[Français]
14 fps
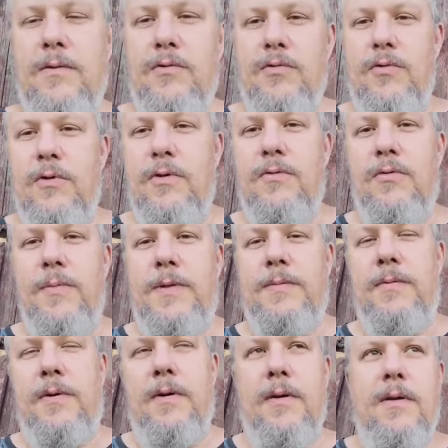tout le, tout le
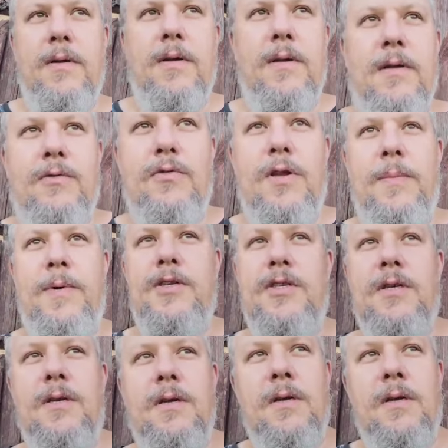passeport, toutes les pages.